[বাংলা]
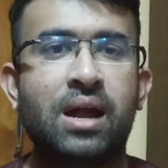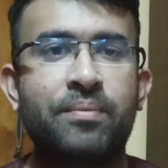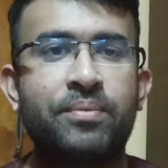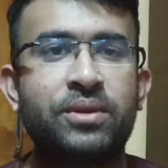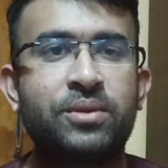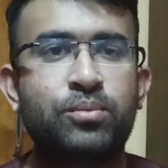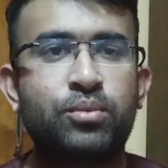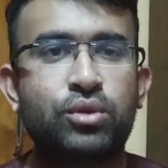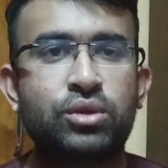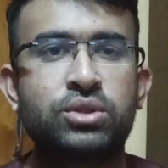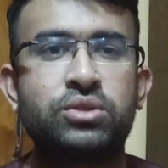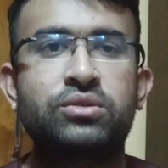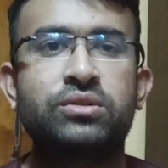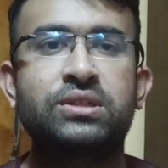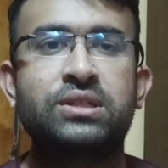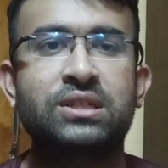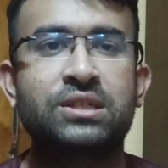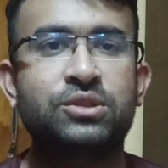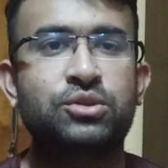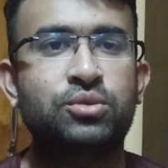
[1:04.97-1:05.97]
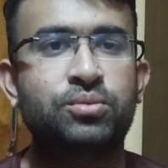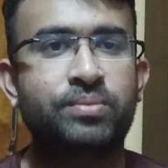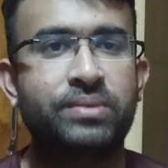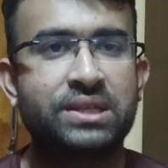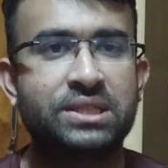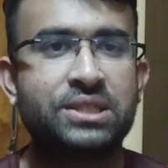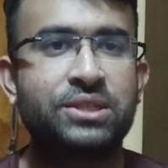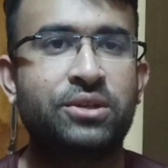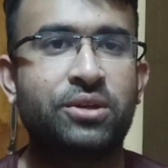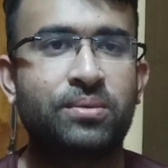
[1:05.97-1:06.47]
আপনার প্রশ্নটা একটু
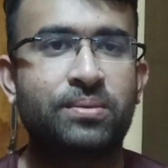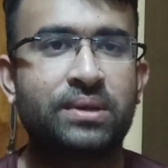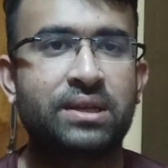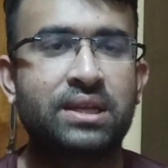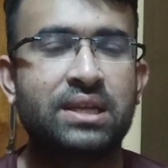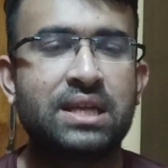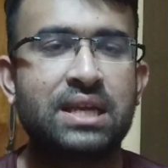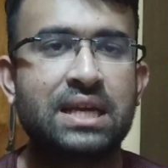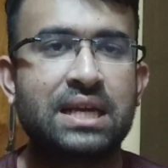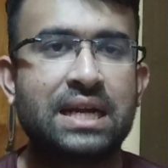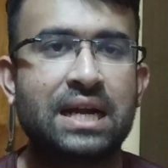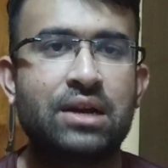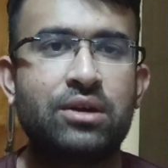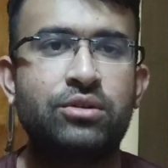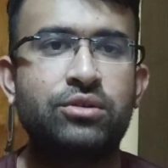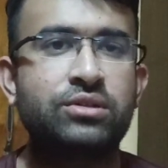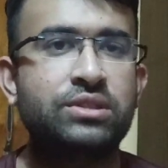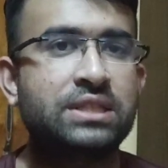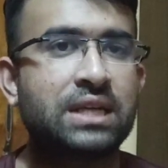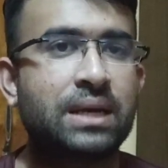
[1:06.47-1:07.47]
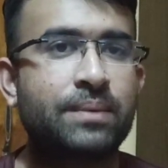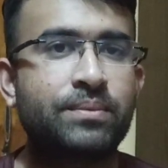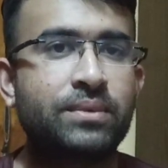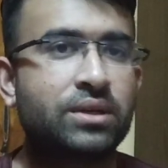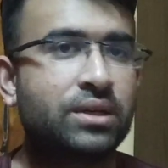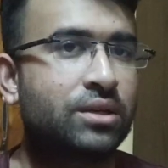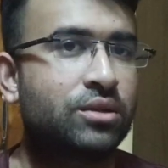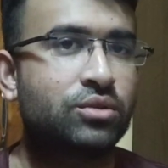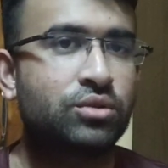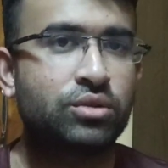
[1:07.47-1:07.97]
বেশি হবে কারণ হচ্ছে আপনি
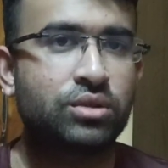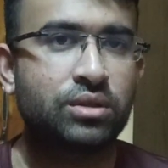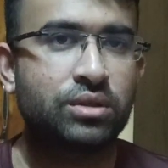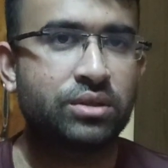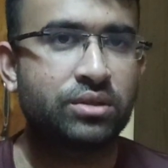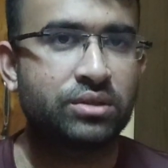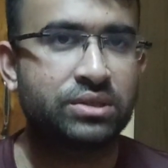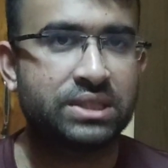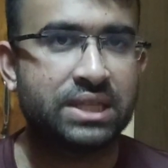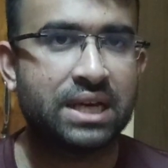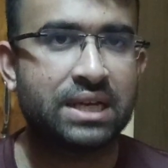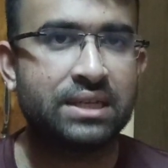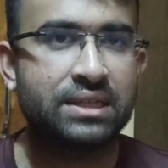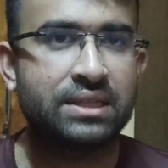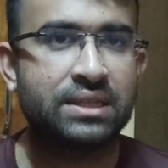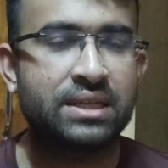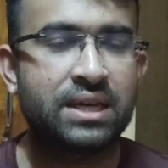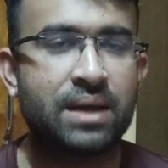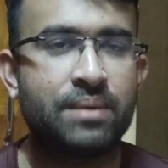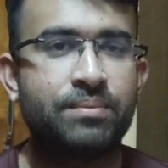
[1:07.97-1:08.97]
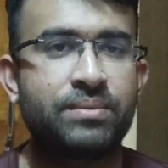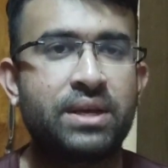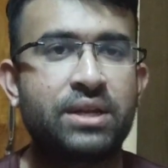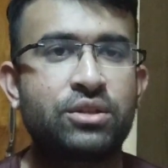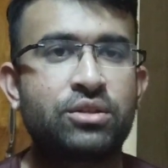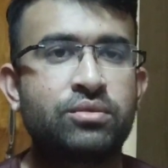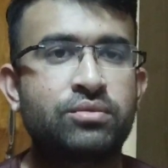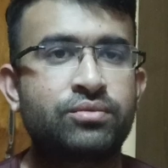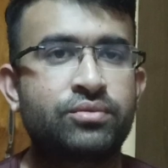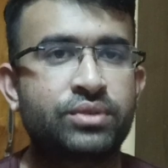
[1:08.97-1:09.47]
এখানে কোথাও কিন্তু যাননি আপনি
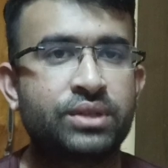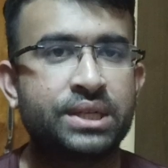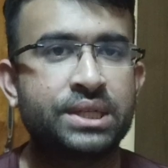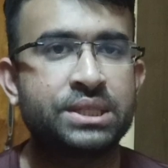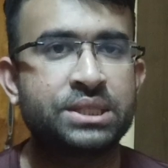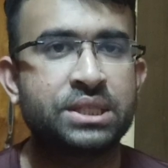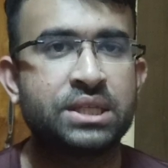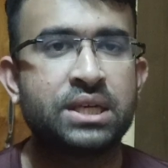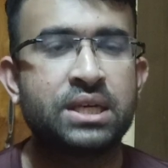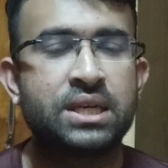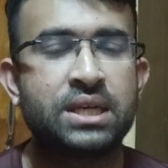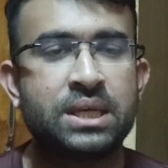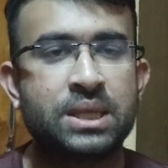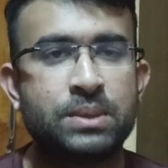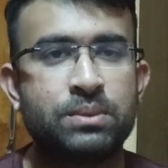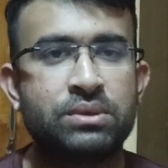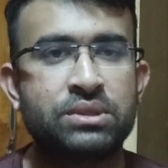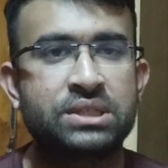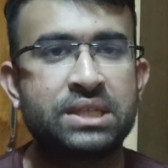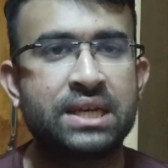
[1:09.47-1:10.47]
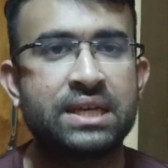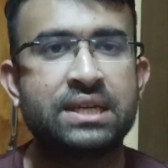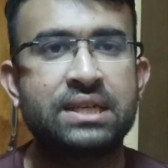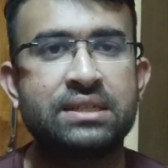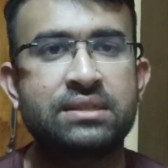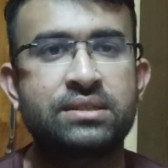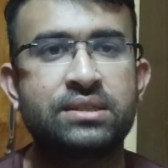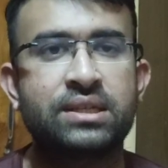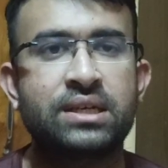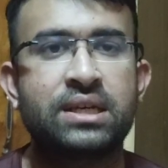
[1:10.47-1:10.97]
একদম ফ্রেশ এবং সেই
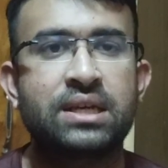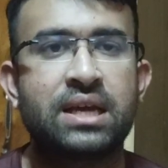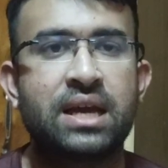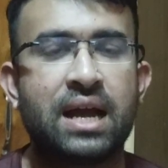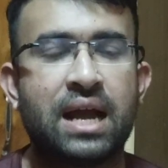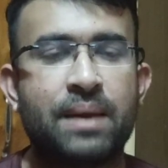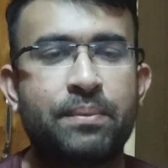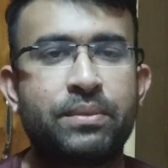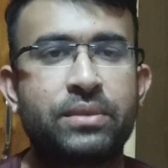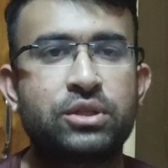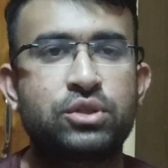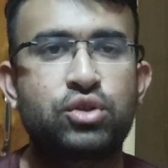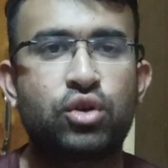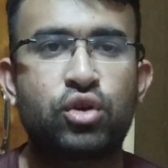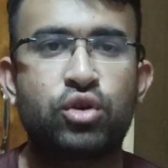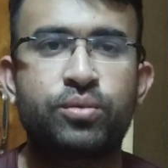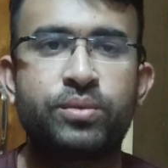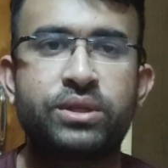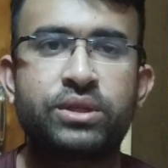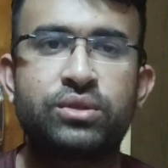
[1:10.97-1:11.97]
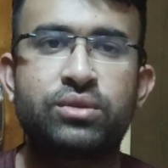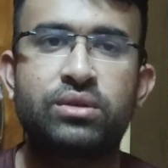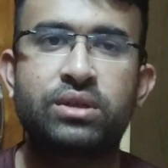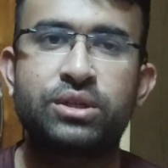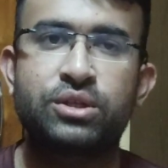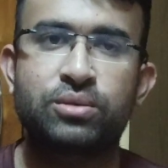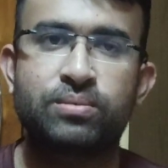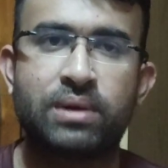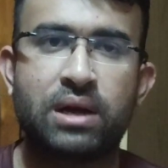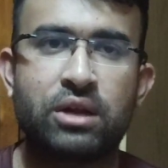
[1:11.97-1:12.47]
ক্ষেত্রে আপনার ডকুমেন্টগুলো
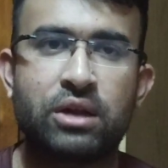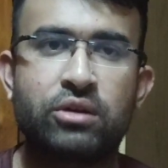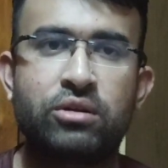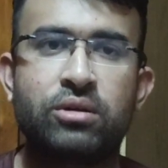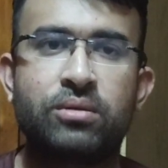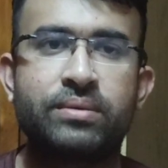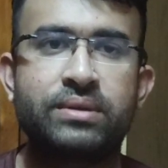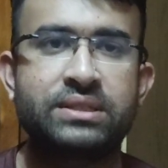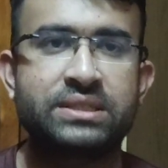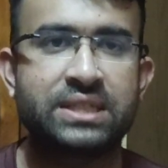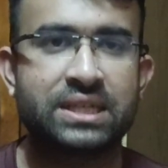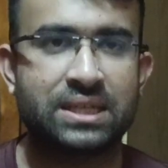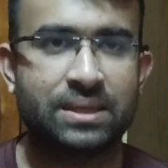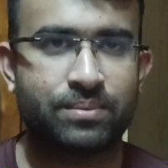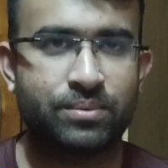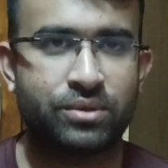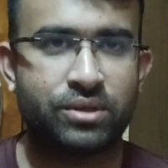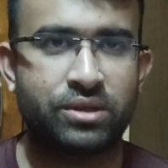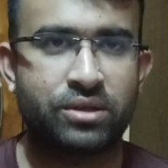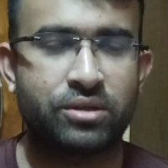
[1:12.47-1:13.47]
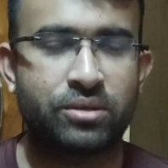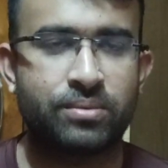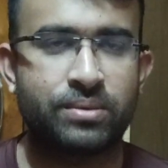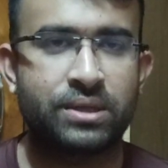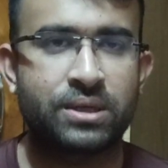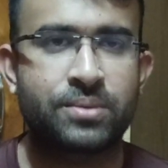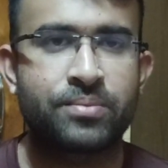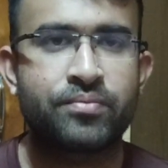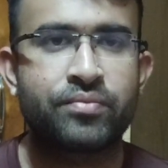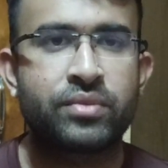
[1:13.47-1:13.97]
একটু ভালোভাবে চেক আপ করা হবে
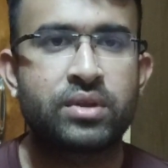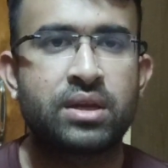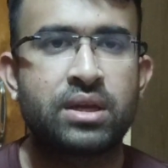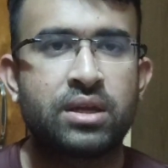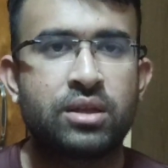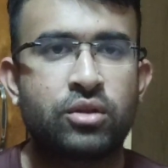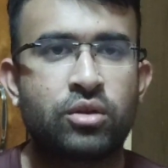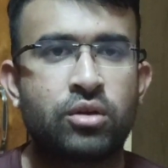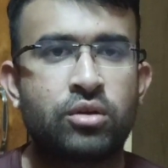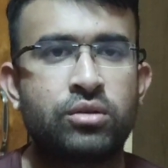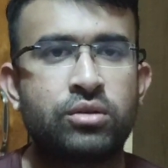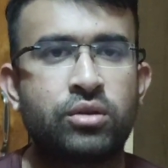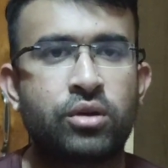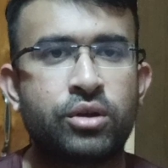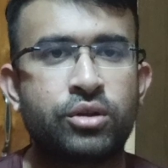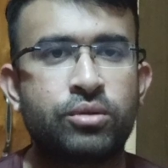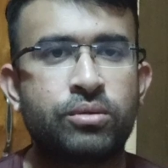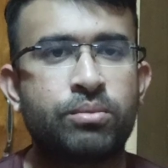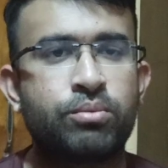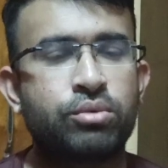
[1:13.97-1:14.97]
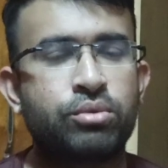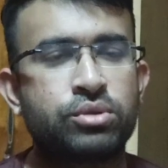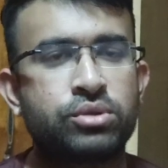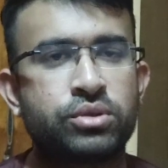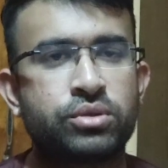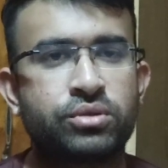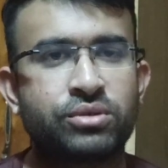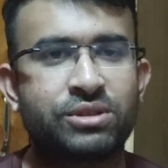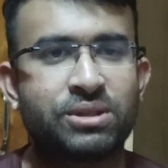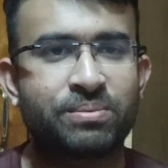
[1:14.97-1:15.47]
তখন হয়তো প্রশ্ন
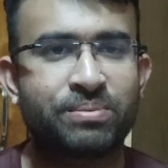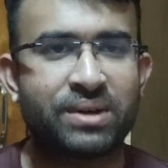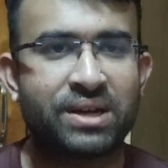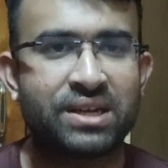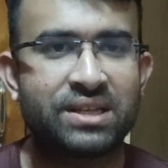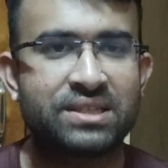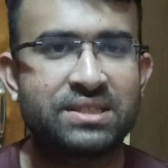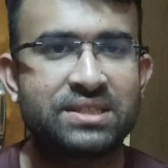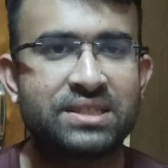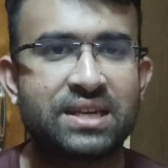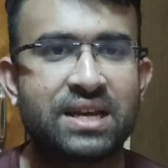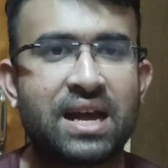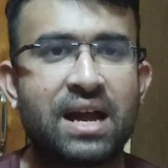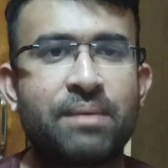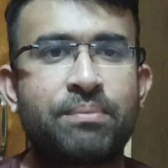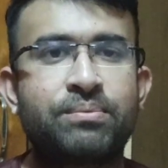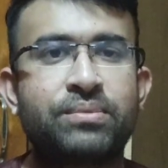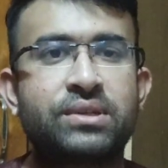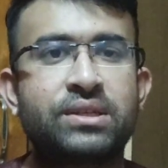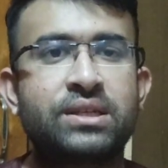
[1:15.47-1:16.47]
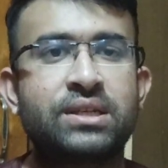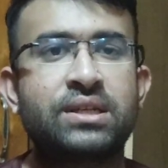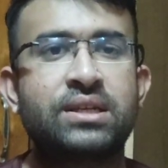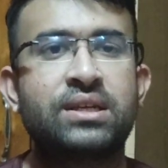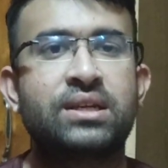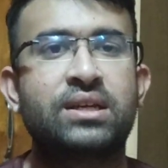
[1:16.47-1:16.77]
করতে পারে যে আপনি